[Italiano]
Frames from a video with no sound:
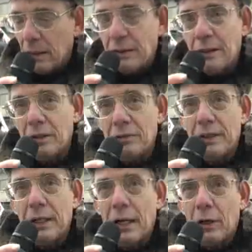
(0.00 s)

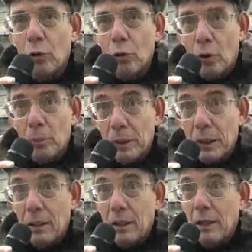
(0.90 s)
redditività
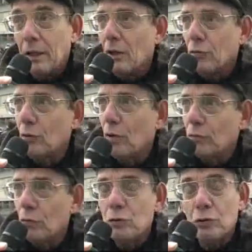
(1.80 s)
economica e nessuna
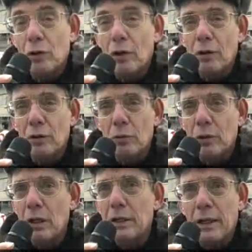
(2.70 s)
funzione di
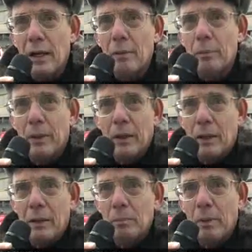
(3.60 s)
utilità per
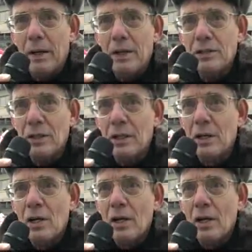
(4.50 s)
il Paese,